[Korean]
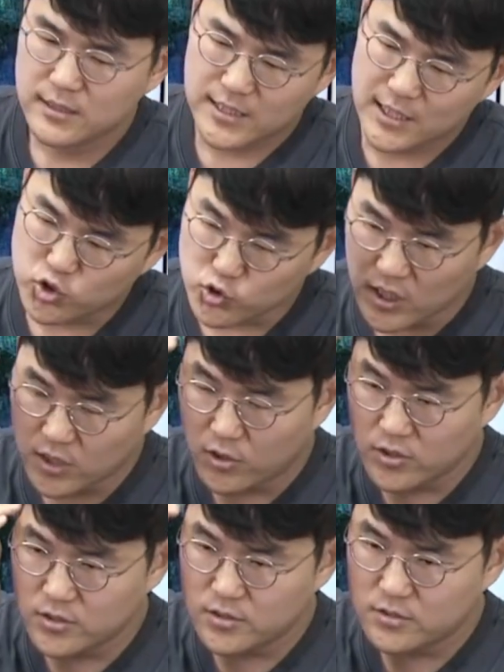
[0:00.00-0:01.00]
제일 중요한
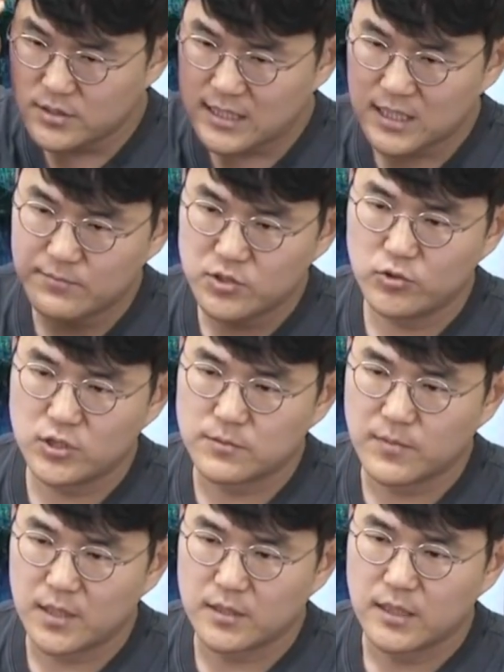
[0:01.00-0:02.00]
거는 상담
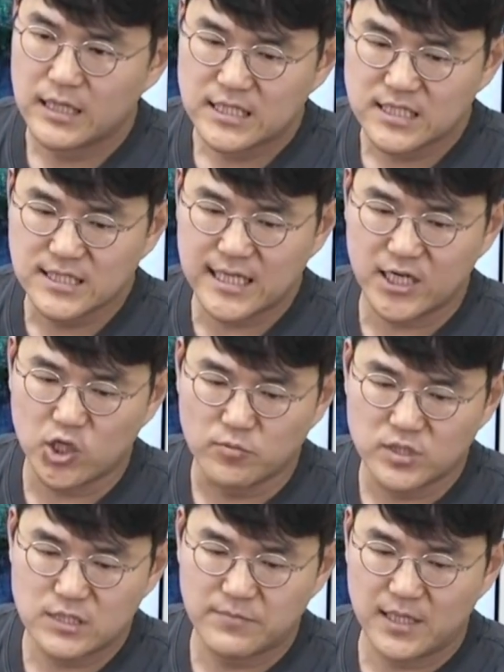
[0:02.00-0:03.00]
치료지만 증상이
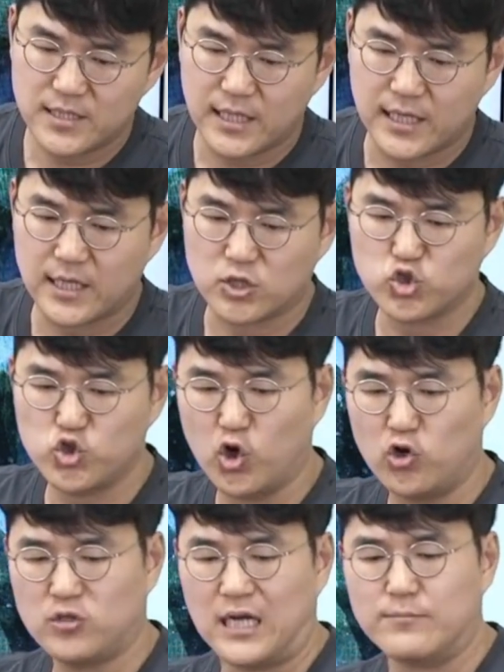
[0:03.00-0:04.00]
너무 심할 때
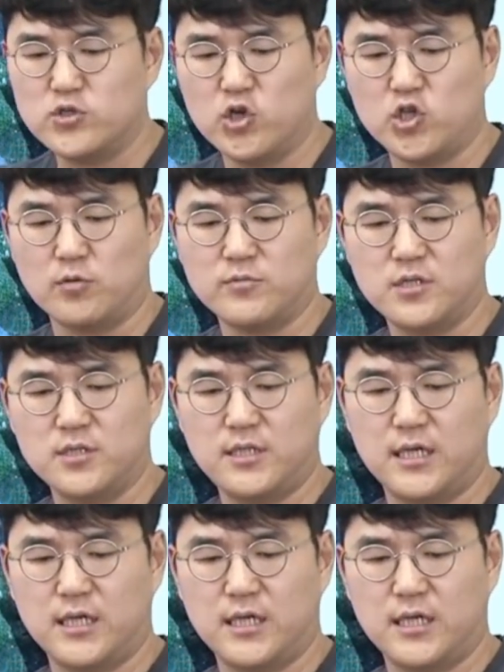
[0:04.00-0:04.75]
두려운 감정이 너무 클